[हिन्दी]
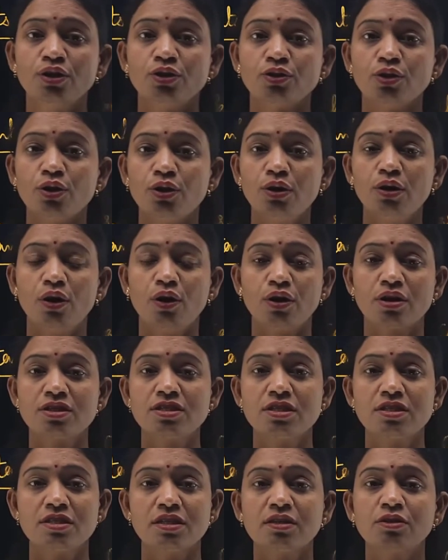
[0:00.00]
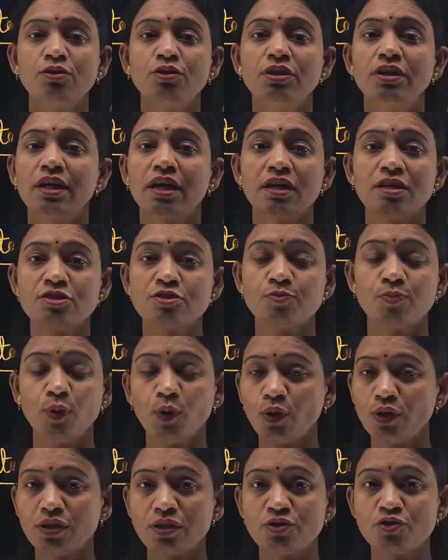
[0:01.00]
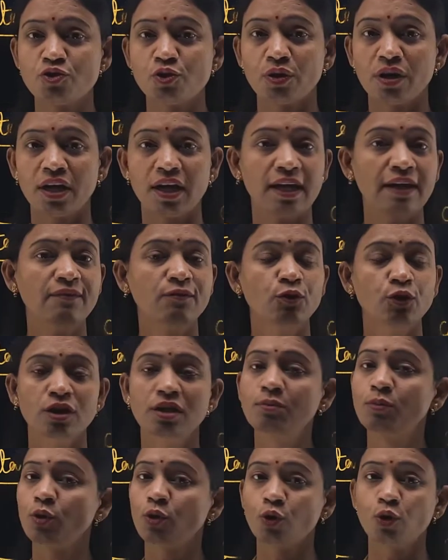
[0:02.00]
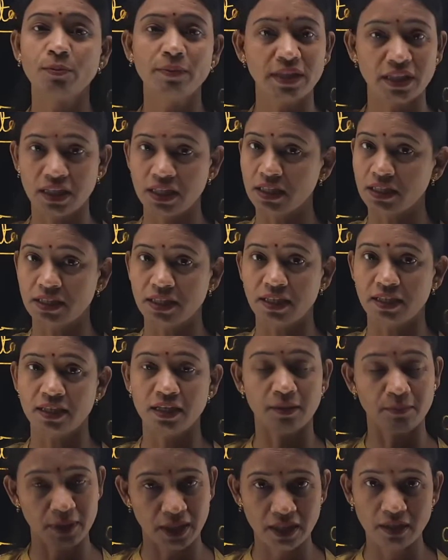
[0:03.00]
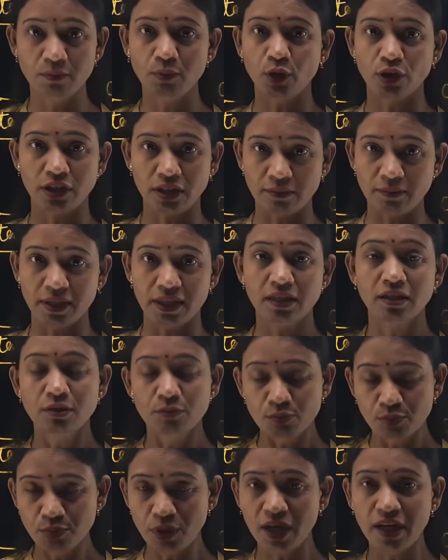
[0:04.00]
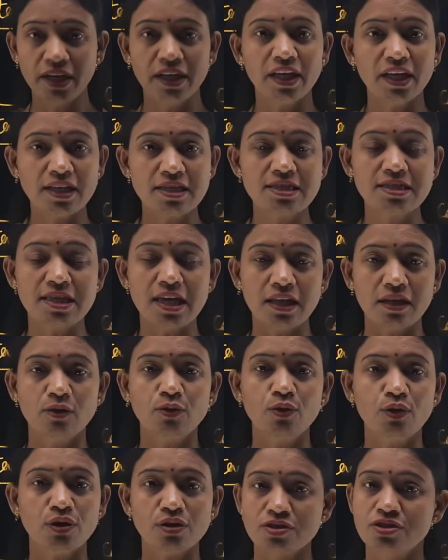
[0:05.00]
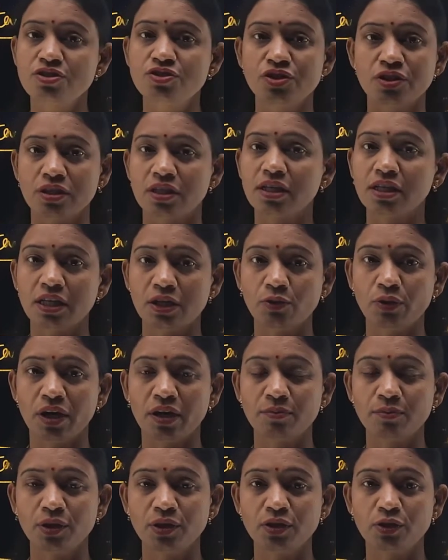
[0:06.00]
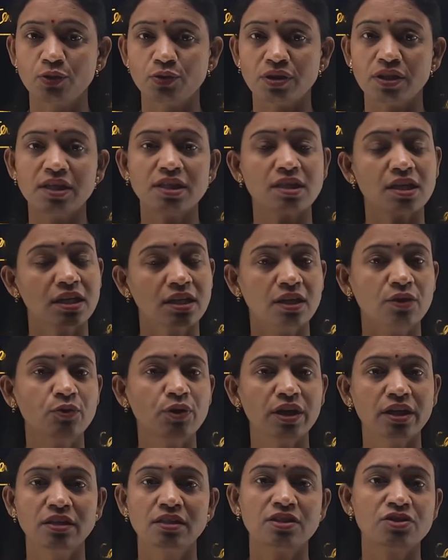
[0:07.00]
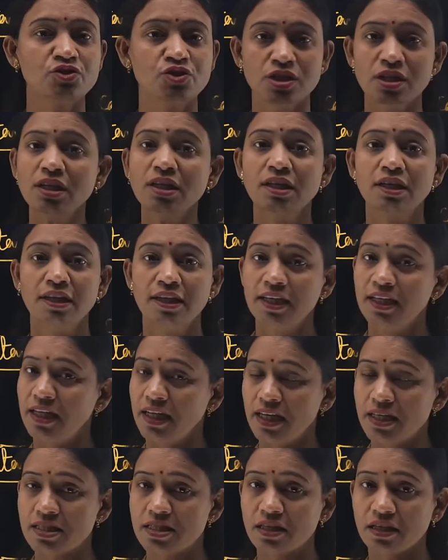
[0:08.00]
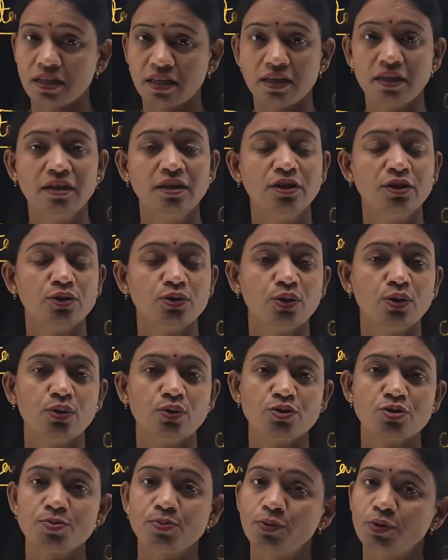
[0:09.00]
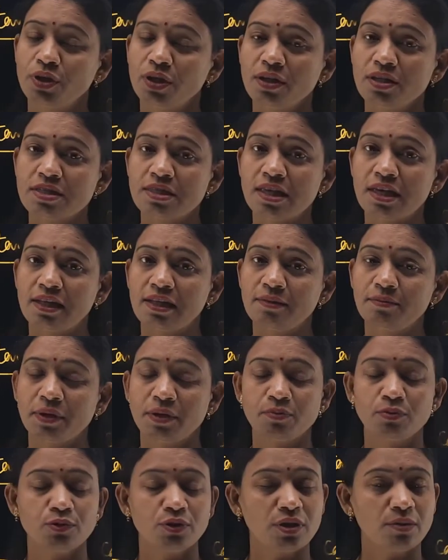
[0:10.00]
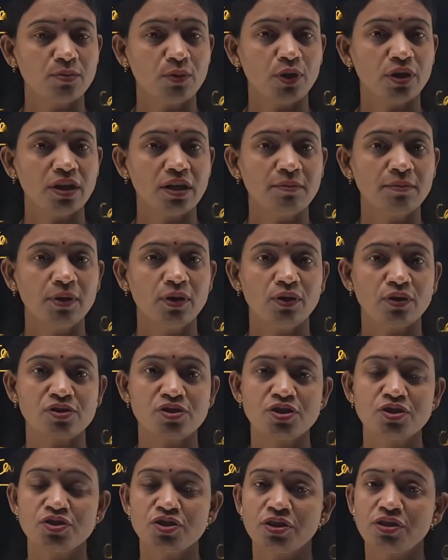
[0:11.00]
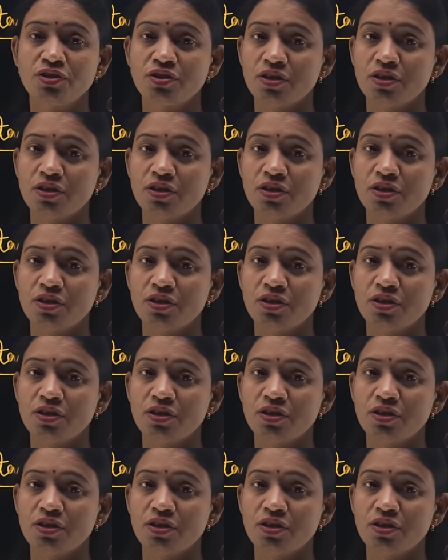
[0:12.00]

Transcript: तो ऑक्सीजन को ट्रांसपोर्ट जो है वो हीमोग्लोबिन करता है हमारी बॉडी में हर एक सेल को ऑक्सीजन की रिक्वायरमेंट होती है ताकि वो एनर्जी ले सके तो उस पूरी सेल में पूरी बॉडी में ऑक्सीजन